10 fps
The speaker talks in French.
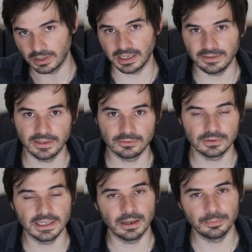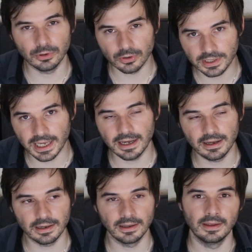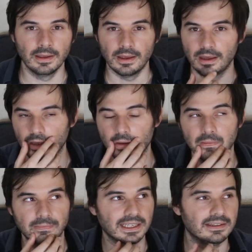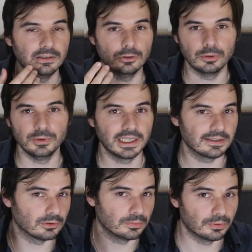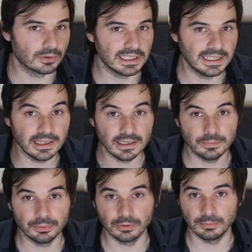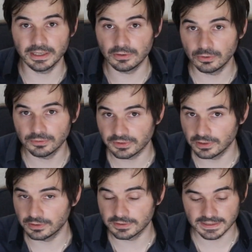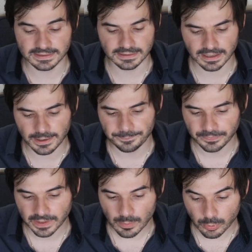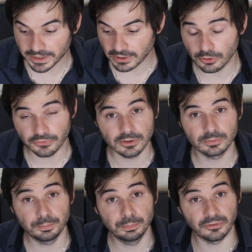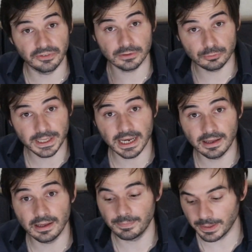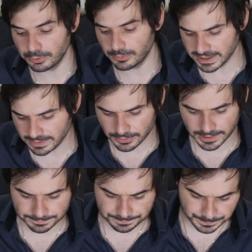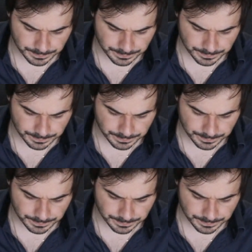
arriver à soutenir un peu le regard, euh, techniques de communication pour lier, pour mettre en confiance, etc. Pour mettre en confiance, pour faire du bien, hein, pas pour manipuler.